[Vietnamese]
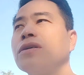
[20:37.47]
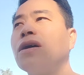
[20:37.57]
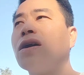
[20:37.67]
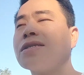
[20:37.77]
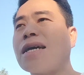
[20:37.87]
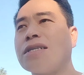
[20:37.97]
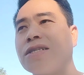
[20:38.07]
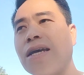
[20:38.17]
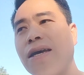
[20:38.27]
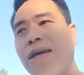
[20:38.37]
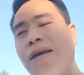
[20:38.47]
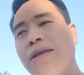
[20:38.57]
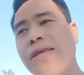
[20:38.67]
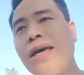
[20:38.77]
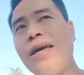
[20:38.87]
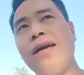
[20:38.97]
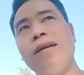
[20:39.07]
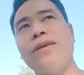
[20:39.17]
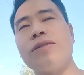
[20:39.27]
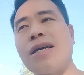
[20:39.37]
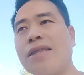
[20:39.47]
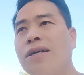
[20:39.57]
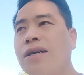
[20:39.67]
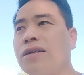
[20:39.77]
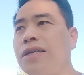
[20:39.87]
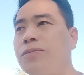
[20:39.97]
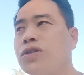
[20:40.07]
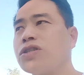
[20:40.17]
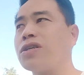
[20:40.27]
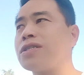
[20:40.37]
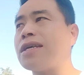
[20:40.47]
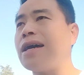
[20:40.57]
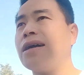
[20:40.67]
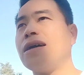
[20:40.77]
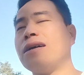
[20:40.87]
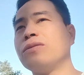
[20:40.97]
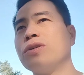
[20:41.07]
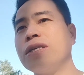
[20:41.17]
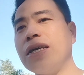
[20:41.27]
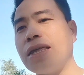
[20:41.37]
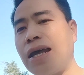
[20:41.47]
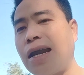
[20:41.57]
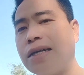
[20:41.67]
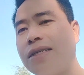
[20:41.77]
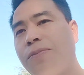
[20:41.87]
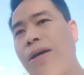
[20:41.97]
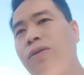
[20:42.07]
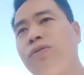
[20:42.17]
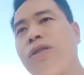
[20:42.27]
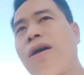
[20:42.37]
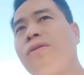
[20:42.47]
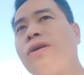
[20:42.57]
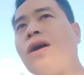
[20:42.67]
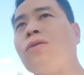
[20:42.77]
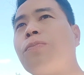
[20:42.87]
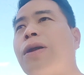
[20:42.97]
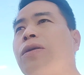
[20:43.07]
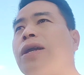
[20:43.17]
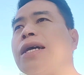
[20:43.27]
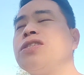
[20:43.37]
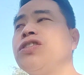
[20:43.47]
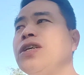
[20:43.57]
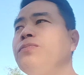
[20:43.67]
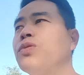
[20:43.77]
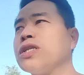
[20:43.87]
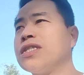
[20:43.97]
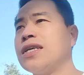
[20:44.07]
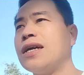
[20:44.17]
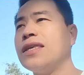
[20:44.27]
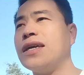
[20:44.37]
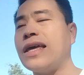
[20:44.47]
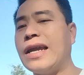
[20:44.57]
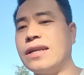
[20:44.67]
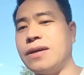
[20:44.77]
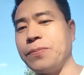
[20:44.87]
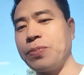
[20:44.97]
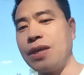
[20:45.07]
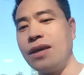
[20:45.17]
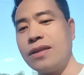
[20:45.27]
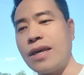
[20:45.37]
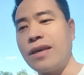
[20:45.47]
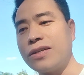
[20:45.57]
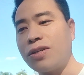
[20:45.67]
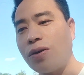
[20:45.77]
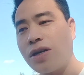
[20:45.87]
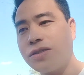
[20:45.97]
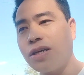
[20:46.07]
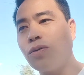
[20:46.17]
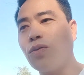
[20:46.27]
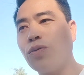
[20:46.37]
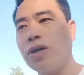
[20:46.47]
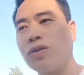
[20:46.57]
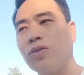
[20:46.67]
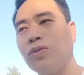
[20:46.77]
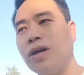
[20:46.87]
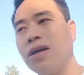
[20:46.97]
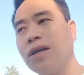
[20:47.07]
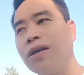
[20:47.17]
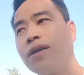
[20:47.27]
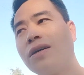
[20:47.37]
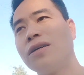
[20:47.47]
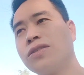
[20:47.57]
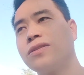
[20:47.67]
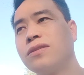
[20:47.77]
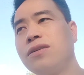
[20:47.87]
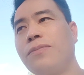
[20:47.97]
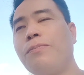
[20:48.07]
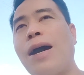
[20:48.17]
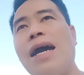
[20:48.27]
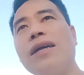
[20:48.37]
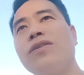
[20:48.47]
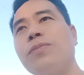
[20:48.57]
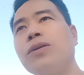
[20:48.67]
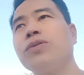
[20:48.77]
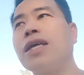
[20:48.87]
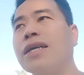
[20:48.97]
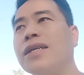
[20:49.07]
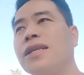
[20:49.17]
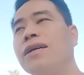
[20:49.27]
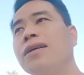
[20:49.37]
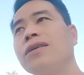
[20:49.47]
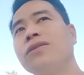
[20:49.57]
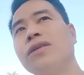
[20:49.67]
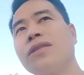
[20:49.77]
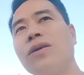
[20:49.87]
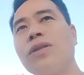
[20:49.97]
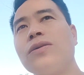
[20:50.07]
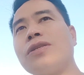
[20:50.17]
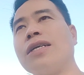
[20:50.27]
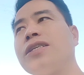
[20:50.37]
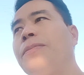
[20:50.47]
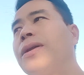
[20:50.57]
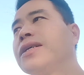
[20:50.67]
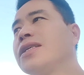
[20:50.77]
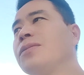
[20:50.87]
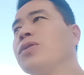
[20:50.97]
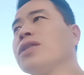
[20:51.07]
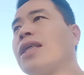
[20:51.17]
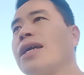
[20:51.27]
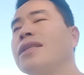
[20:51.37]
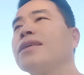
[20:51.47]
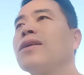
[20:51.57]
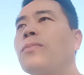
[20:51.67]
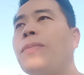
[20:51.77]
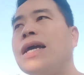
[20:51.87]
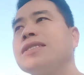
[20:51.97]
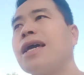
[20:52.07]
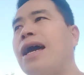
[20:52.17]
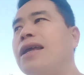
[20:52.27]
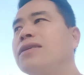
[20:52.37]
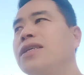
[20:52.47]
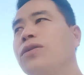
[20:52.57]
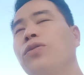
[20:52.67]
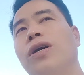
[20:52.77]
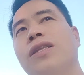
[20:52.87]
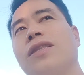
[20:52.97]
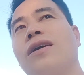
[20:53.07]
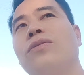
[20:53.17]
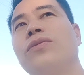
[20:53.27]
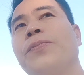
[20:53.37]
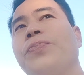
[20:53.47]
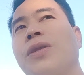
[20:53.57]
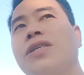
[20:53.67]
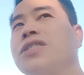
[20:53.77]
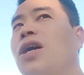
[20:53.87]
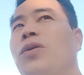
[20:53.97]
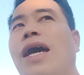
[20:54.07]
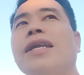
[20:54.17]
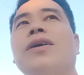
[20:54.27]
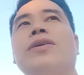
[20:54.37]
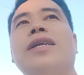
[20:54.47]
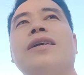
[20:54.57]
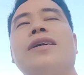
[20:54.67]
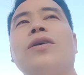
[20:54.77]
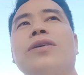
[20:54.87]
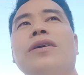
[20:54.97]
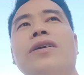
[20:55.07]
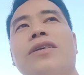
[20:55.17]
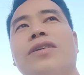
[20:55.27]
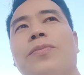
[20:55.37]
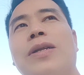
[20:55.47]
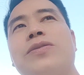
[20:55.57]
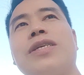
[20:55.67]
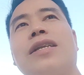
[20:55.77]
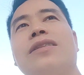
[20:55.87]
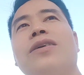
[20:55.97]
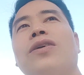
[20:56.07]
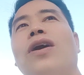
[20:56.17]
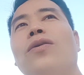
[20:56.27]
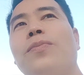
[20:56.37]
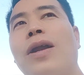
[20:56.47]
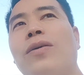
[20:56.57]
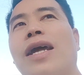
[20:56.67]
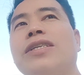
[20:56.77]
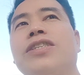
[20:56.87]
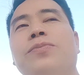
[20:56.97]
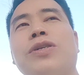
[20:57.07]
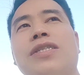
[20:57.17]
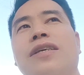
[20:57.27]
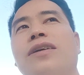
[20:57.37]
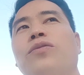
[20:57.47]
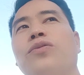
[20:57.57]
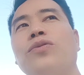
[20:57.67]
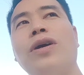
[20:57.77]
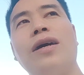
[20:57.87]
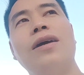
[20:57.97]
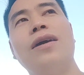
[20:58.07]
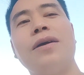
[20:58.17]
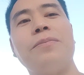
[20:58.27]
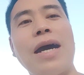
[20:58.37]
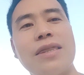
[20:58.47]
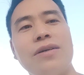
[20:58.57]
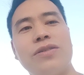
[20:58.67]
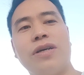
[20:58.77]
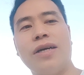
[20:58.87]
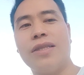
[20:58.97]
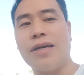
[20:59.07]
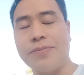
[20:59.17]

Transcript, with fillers: ó giải C chế cho giải thưởng nó chế muốn trò xà ua nhẹ nhá là chế bé cụ tàu cầu plau lan chi buột xe nhẹ nhá là nè chế nhót cho nó chế cú quy hạt tụ ờ, ờ, ờ, ba trụ cái lúc tỉnh nó tao tao giải chấp lời chế muốn tỉnh thì tao bé giải à nó chế cú hạt thì tao trâu lán cầu lời đó cầu nhớ trụ cái lúc tỉnh nó tao cầu plau lán chỉ bột xe chế cú cú ba tao cho hai tiệm